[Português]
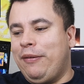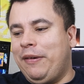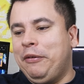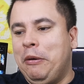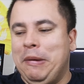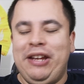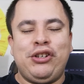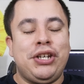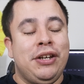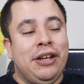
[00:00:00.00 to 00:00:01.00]

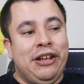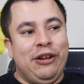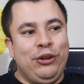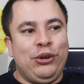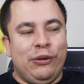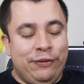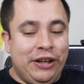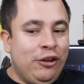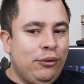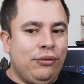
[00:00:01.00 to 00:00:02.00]
provavelmente. Eu tô
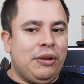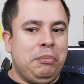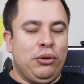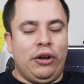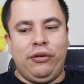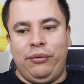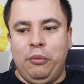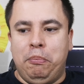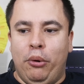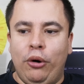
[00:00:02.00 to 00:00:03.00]
vendo os episódios
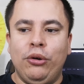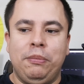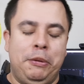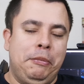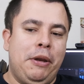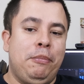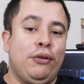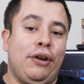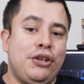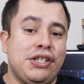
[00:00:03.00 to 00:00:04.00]
e um pouco do primeiro
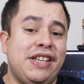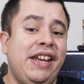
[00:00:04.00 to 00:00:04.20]
episódio,